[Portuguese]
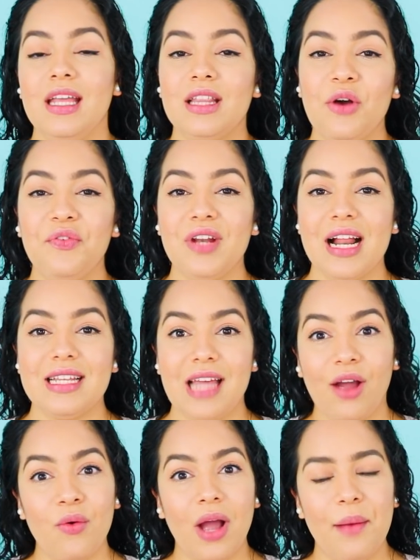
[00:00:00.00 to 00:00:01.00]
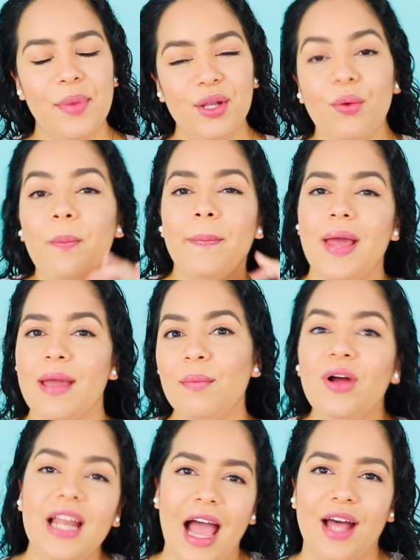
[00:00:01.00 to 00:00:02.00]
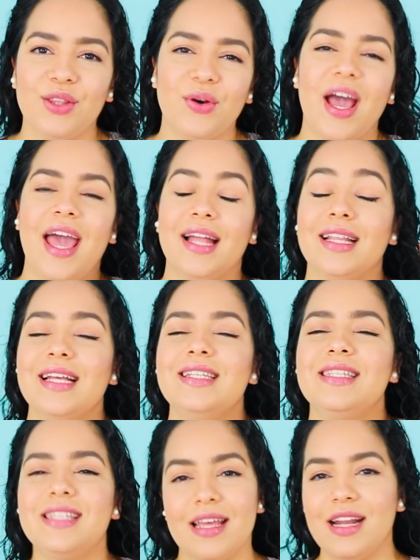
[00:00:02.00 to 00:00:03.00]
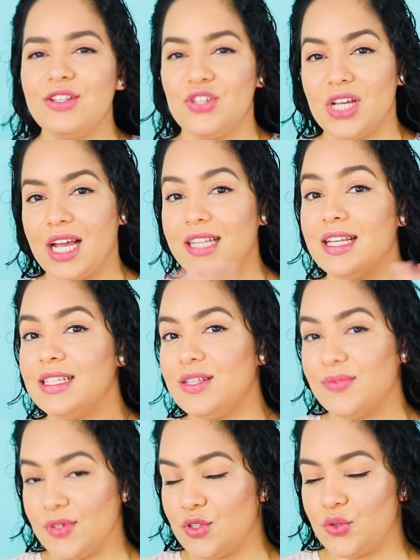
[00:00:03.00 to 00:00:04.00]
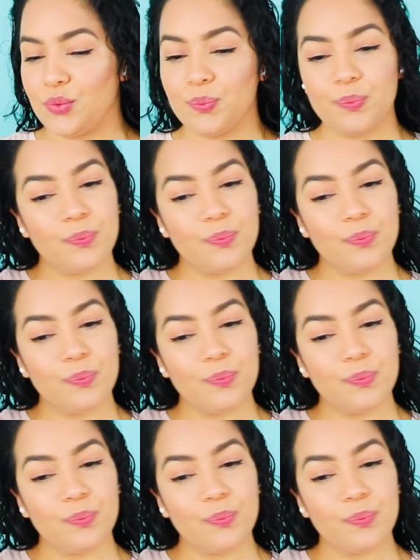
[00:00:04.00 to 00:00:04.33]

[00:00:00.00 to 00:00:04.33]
Então, finalizar com o cabelo bem molhado é a terceira dica desse vídeo.